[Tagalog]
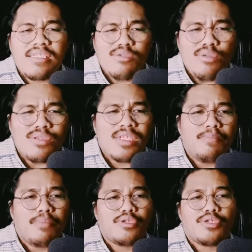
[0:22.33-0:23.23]
2
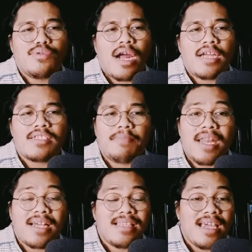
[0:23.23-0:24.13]
simple sugars na
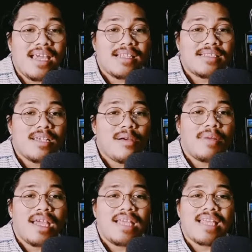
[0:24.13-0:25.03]
pinagdikit sa
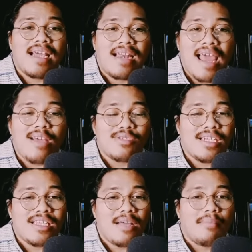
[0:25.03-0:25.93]
magitan ng
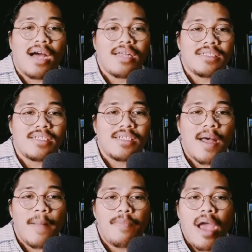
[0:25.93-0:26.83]
glycosidic bonds.
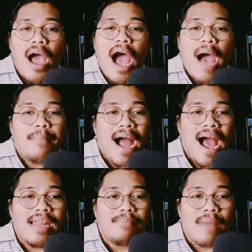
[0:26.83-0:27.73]
Ang mga
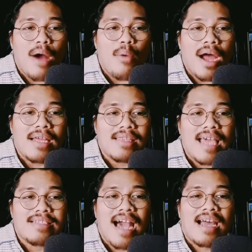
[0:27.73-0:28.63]
halimbawa ng
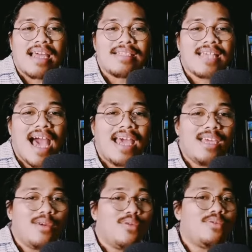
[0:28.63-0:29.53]
disaccharides
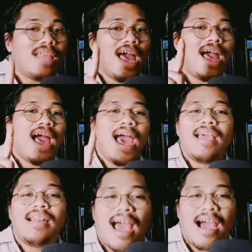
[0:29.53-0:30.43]
ay, una ay
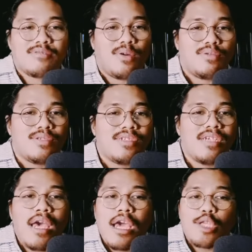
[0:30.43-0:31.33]
lactose.
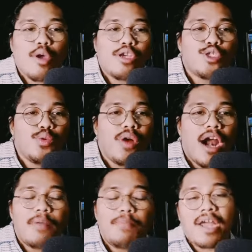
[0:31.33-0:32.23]
Ito ay
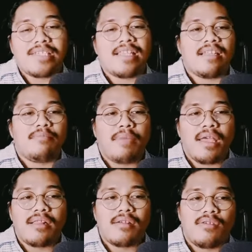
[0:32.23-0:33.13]
sugar present in
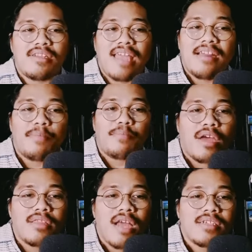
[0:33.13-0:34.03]
milk or dairy
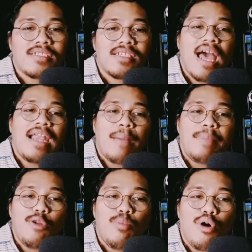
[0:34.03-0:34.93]
products na
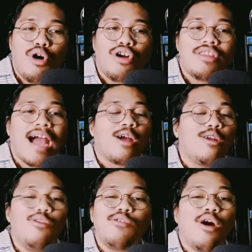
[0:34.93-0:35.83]
binubuo ng
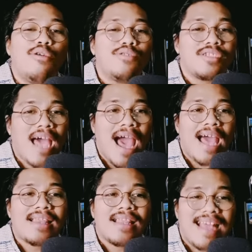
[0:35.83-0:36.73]
glucose
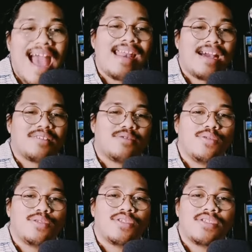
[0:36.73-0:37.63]
at
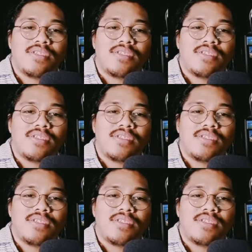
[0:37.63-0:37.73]
galactose.